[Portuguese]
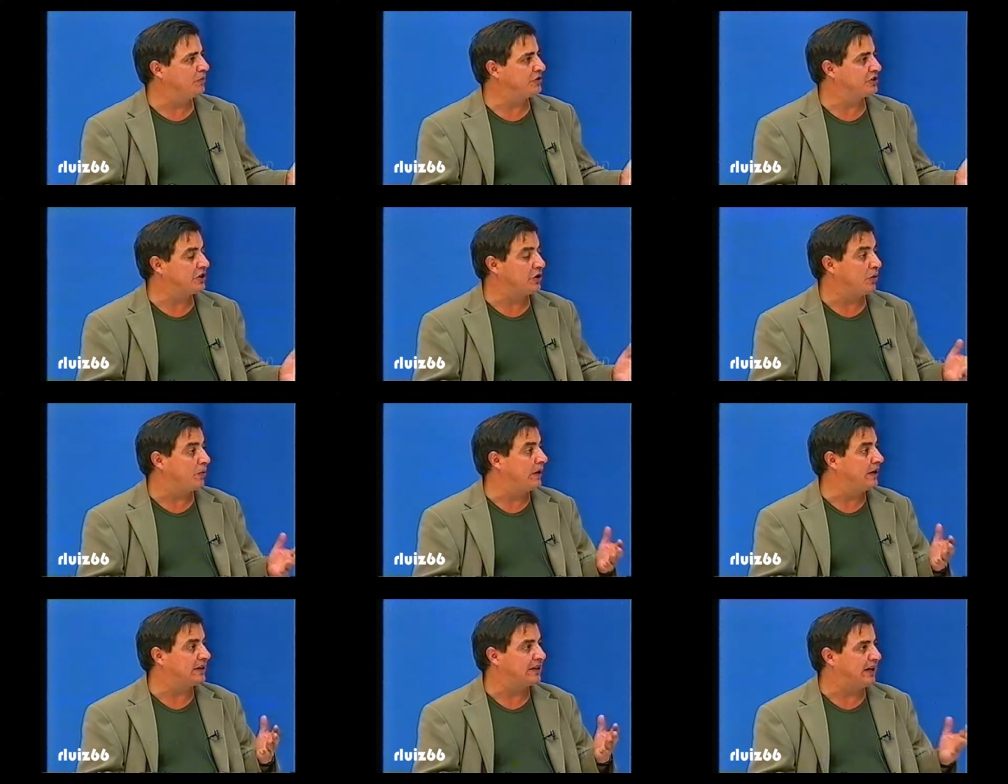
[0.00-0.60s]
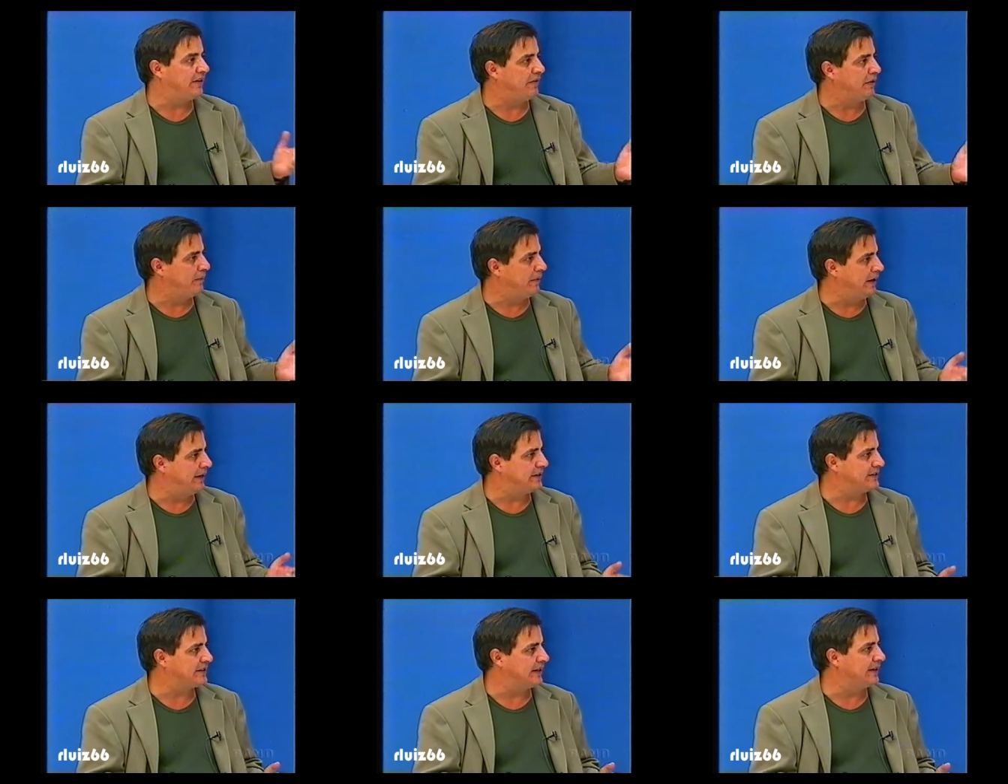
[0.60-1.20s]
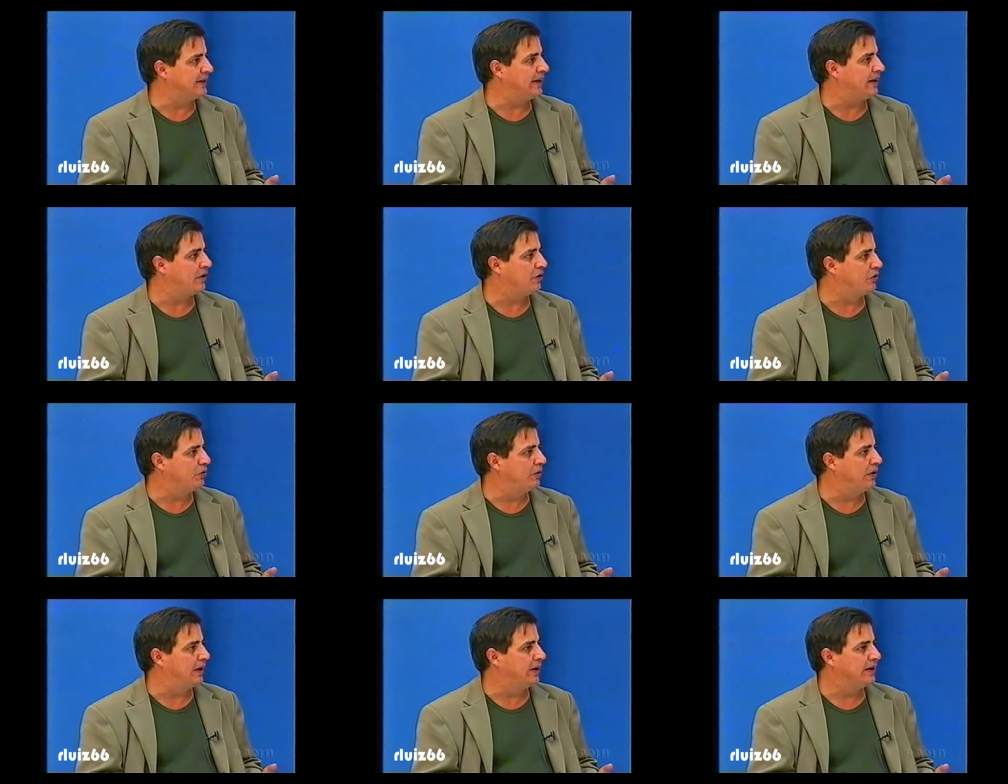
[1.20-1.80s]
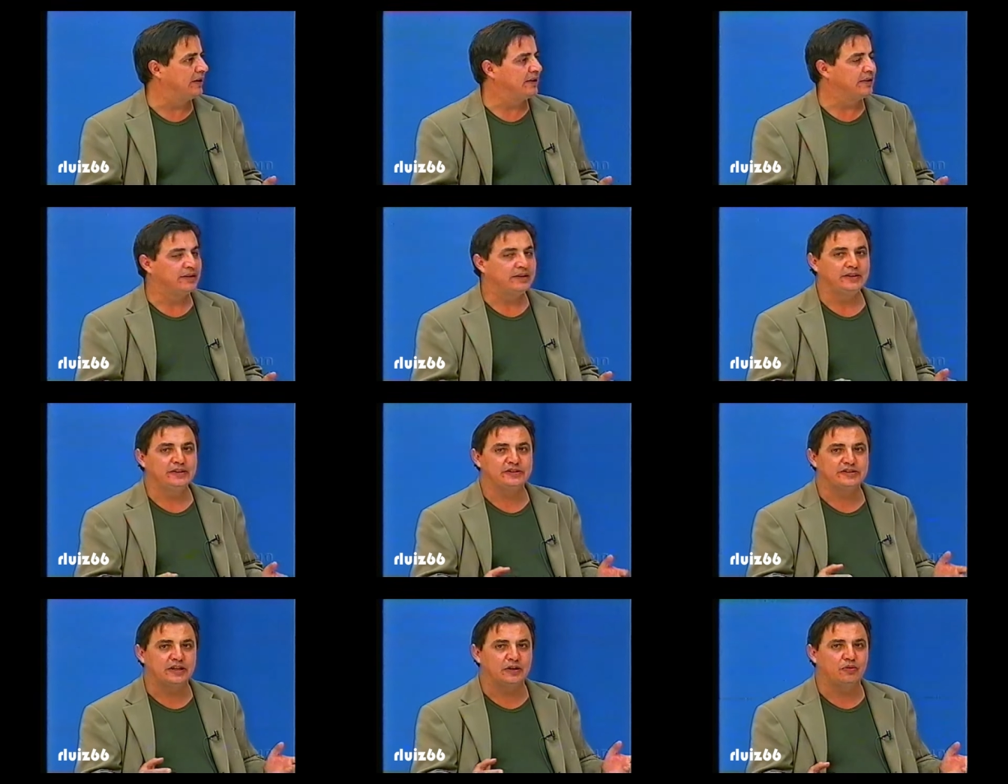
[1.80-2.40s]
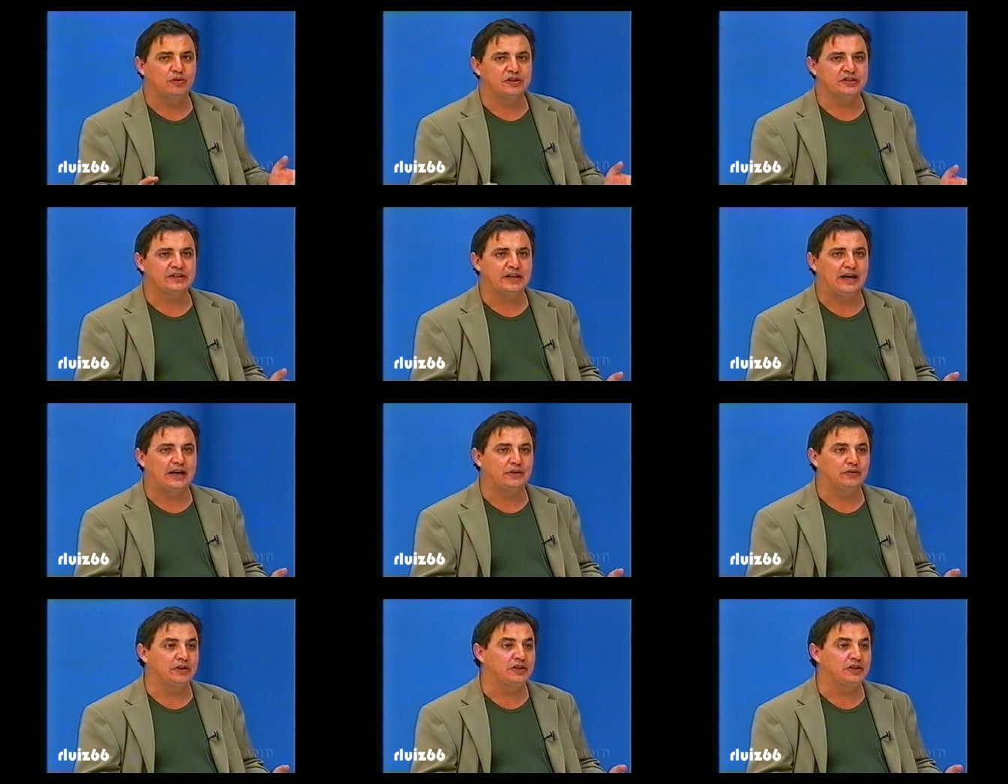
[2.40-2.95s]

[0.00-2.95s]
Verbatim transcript: que já não aguentava mais sair na rua e ser gozado.